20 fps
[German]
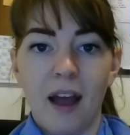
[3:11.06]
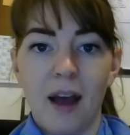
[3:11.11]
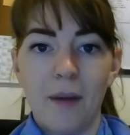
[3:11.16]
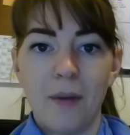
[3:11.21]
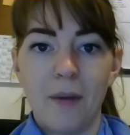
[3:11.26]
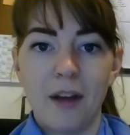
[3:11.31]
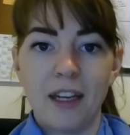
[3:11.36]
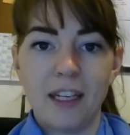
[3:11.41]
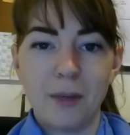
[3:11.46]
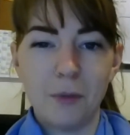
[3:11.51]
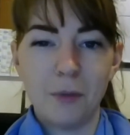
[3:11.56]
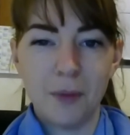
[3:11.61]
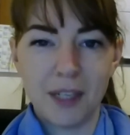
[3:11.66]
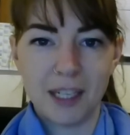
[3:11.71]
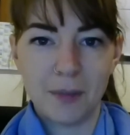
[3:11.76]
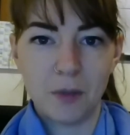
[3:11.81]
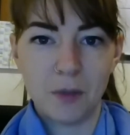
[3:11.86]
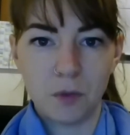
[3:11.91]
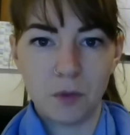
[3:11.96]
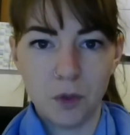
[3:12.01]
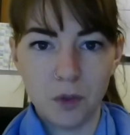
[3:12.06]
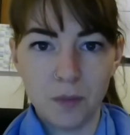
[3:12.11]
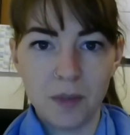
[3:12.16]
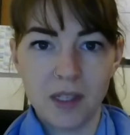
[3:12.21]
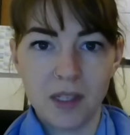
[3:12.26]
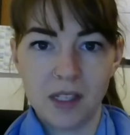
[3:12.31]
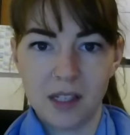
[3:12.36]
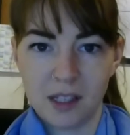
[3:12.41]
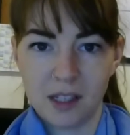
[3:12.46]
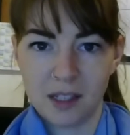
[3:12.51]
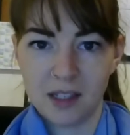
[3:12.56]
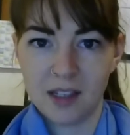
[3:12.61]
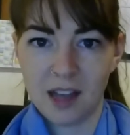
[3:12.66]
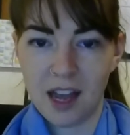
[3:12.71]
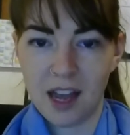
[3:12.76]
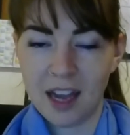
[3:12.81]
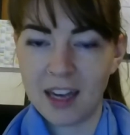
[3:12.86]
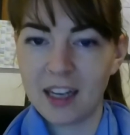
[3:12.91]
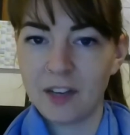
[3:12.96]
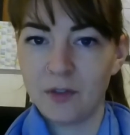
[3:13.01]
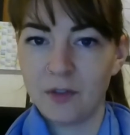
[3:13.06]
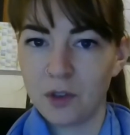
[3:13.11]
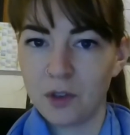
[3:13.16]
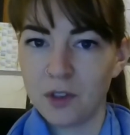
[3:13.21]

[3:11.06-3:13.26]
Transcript: aber in dem Moment, in dem du wütend bist, ist es eigentlich,